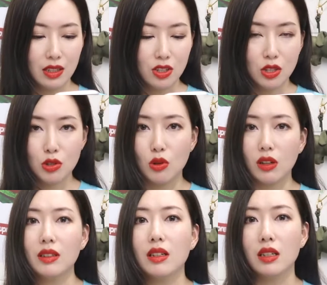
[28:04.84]
的正
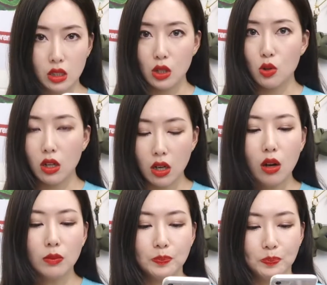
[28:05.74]
装的卸妆
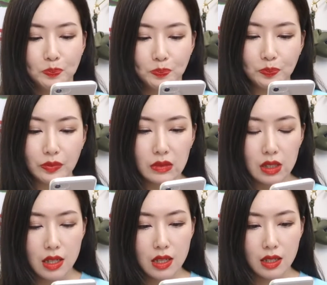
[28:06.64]
膏。
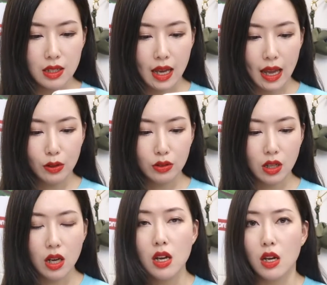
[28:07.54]
嗯，还有
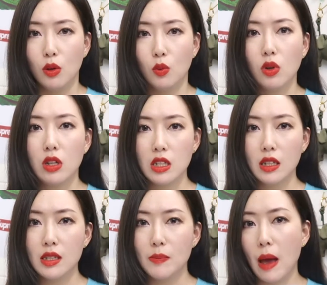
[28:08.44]
呢，我
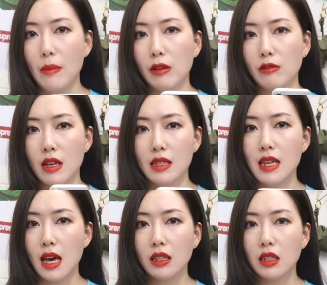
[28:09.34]
这次 p a m a g r a s
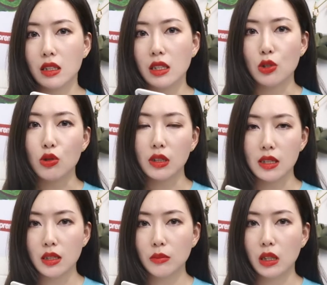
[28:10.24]
家的底妆的
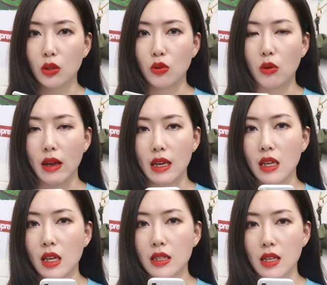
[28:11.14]
新品，我唯
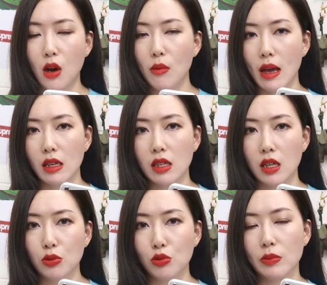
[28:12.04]
一想要买，
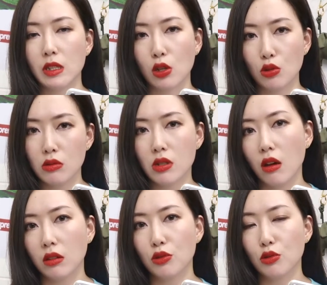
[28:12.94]
也许比较种
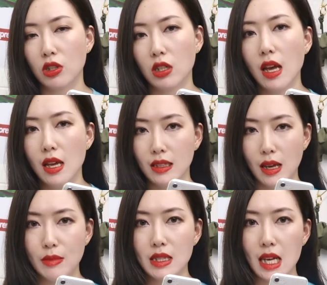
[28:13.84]
草的就是
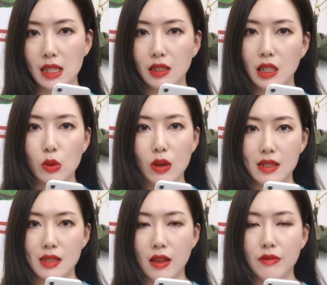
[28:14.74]
他们家的那款
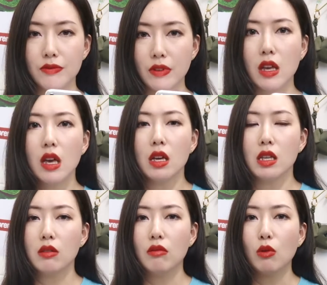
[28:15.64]
散粉，
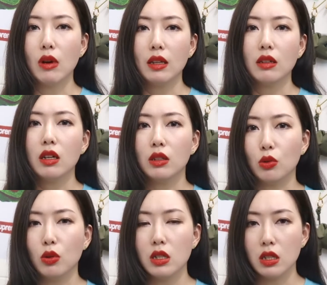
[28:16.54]
因为我看到很
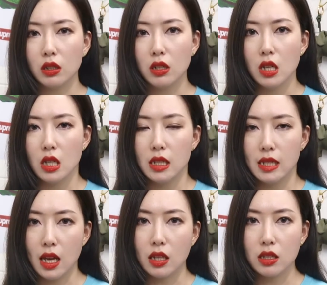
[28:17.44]
多人
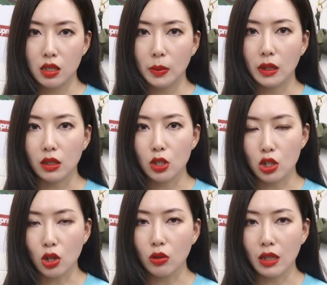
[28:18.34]
在测评的
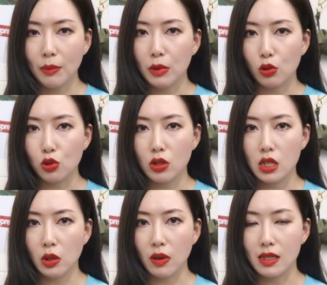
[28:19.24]
时候，他们有说
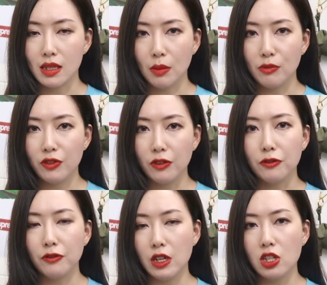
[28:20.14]
这款散粉
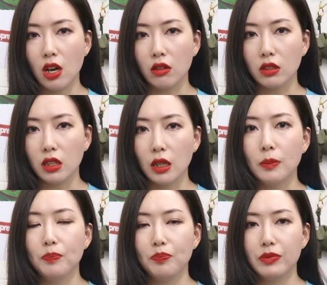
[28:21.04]
非常的。
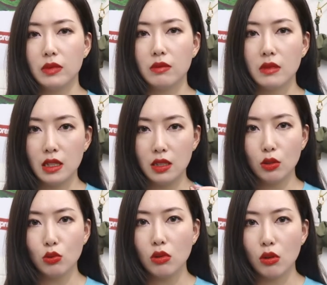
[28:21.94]
嗯，
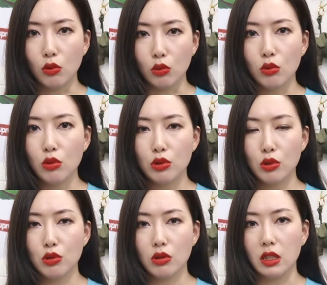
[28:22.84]
轻若无物，
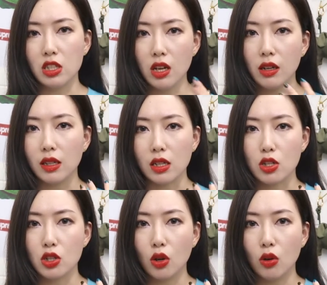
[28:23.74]
就是说你上脸了
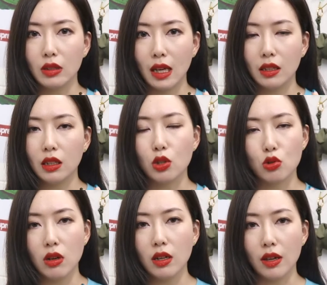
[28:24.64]
之后，它那个
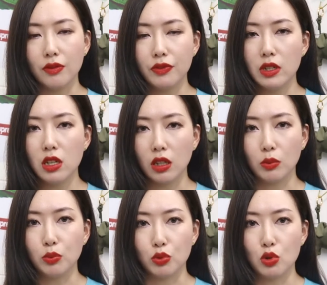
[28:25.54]
妆感非常
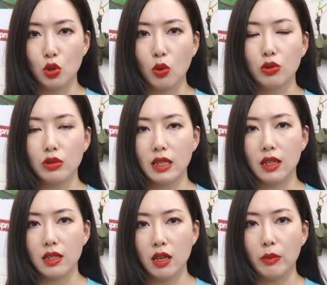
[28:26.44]
的不重，就显
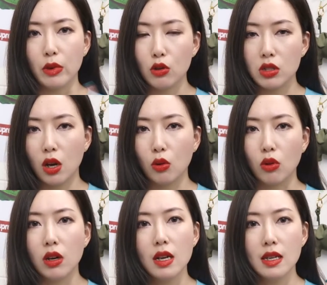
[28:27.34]
得像没有上过